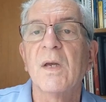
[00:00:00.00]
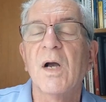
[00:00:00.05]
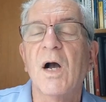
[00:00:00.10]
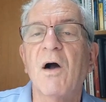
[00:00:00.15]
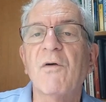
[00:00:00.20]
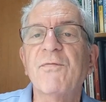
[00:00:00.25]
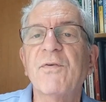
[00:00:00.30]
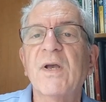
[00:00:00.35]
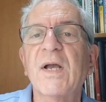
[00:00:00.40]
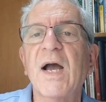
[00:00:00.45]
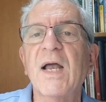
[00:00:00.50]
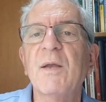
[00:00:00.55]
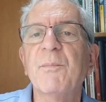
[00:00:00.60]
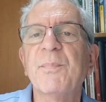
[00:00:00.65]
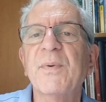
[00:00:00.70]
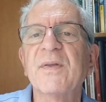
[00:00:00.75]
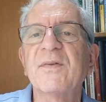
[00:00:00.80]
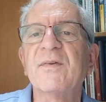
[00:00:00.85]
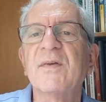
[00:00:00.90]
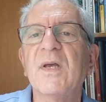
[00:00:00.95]
Ao ficar
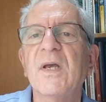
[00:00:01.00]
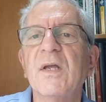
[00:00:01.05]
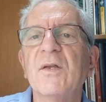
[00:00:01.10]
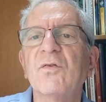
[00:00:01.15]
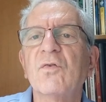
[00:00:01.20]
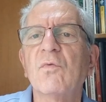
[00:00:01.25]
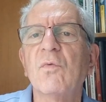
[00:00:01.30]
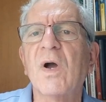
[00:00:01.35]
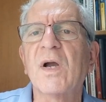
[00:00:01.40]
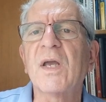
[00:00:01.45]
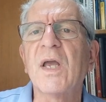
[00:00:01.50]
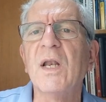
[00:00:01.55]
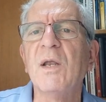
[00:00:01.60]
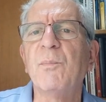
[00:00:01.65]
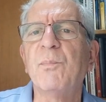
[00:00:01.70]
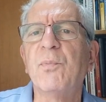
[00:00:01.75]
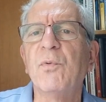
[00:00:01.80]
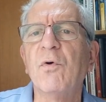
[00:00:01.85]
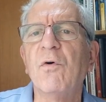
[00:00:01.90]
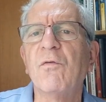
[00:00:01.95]
impaciente com aquele
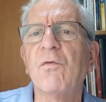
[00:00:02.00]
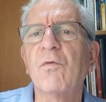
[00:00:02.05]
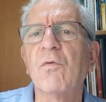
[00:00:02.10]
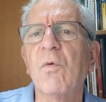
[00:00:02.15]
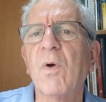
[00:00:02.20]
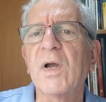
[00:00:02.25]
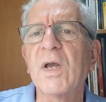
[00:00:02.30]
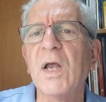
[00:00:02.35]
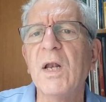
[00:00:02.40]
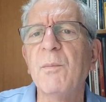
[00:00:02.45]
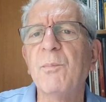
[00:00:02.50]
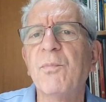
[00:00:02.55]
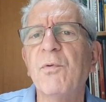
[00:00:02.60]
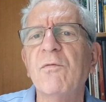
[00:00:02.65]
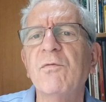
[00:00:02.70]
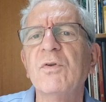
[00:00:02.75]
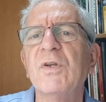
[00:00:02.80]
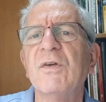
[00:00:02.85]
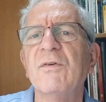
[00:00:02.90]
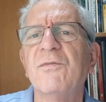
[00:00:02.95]
povo, com aquele
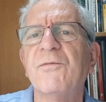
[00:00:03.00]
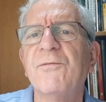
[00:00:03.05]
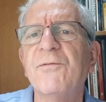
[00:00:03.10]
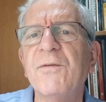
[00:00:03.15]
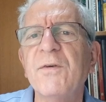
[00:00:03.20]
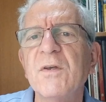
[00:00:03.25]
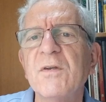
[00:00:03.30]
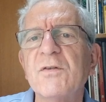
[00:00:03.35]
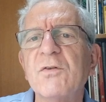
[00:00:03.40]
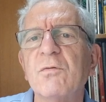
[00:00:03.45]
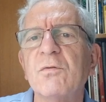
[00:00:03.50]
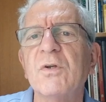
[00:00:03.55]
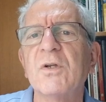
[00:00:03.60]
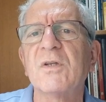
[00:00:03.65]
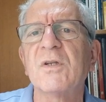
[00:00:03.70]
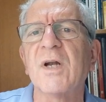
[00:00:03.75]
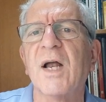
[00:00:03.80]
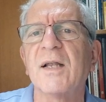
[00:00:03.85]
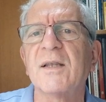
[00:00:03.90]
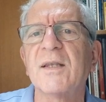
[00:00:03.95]
povo difícil de
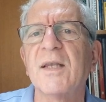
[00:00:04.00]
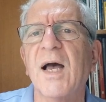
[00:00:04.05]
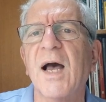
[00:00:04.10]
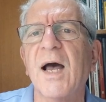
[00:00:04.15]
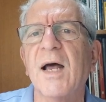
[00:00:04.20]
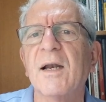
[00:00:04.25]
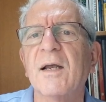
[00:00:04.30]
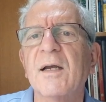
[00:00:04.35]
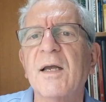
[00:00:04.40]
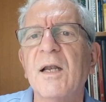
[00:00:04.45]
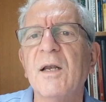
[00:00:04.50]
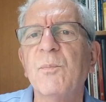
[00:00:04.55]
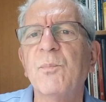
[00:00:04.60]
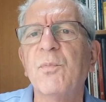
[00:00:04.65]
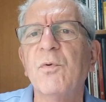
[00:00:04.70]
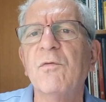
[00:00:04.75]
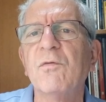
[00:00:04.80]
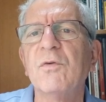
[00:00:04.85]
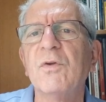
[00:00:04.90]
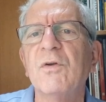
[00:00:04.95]
tratar, aquele
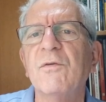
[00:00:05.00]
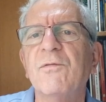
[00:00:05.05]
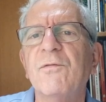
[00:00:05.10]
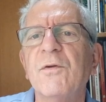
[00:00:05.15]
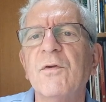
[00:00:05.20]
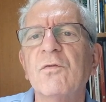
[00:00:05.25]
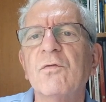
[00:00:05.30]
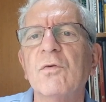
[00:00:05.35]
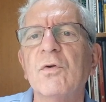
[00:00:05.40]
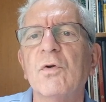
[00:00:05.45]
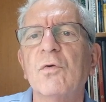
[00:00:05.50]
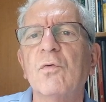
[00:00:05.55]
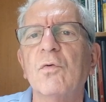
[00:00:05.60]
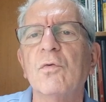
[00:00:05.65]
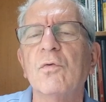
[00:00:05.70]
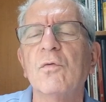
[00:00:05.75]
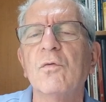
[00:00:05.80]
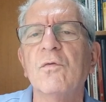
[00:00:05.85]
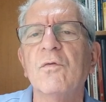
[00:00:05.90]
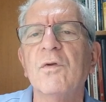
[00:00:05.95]
povo difícil de
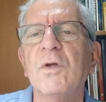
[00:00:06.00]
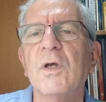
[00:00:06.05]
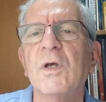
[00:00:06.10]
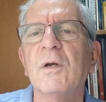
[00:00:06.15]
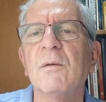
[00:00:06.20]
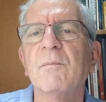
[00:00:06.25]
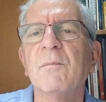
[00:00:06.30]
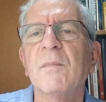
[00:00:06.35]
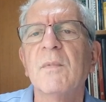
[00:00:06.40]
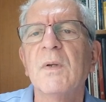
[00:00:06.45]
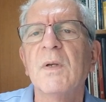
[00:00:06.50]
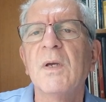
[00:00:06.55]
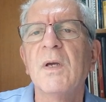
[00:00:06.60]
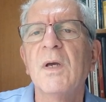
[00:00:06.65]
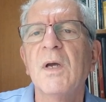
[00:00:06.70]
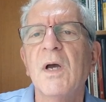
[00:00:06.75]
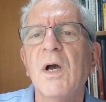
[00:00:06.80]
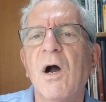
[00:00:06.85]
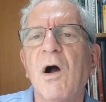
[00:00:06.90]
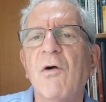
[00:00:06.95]
conduzir,
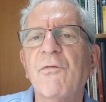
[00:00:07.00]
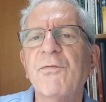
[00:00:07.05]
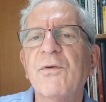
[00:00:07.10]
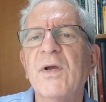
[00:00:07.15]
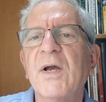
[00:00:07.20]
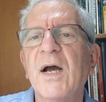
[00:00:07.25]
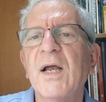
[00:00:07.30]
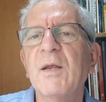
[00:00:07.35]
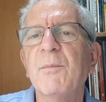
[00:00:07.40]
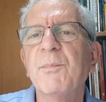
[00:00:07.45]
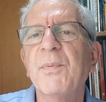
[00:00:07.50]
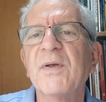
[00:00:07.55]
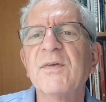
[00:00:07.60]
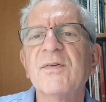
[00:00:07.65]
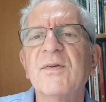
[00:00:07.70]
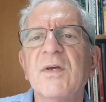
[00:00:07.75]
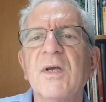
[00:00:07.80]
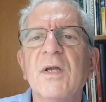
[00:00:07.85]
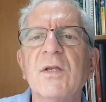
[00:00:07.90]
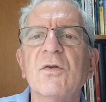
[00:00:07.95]
ao ficar
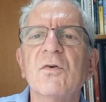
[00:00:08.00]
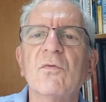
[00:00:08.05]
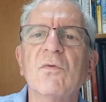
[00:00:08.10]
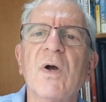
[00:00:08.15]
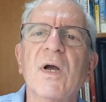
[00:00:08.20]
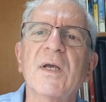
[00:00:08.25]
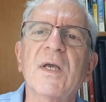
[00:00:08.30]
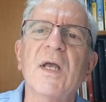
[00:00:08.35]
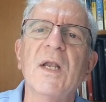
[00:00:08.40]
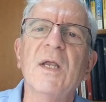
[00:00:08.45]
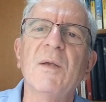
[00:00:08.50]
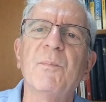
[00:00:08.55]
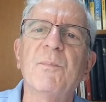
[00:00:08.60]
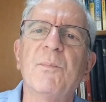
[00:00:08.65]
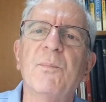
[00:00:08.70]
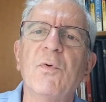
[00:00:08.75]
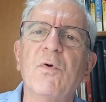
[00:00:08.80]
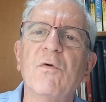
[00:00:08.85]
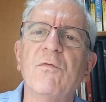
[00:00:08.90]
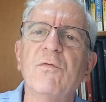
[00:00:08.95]
impaciente com aquele
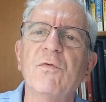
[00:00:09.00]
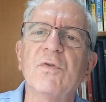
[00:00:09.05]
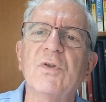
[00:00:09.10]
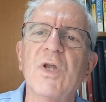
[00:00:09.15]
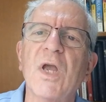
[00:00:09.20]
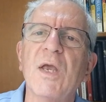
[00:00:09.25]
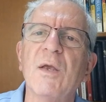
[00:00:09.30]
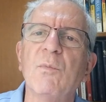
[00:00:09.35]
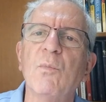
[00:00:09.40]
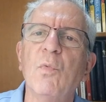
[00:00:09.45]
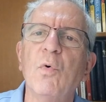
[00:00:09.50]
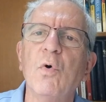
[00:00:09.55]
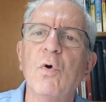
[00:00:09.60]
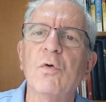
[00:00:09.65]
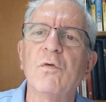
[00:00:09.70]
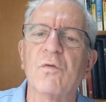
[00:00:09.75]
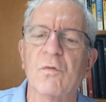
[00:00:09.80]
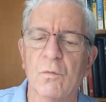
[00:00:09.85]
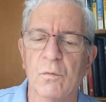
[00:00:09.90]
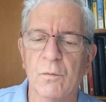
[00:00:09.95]
povo
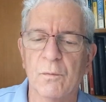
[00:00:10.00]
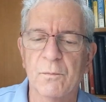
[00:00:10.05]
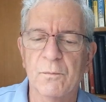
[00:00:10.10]
teimoso,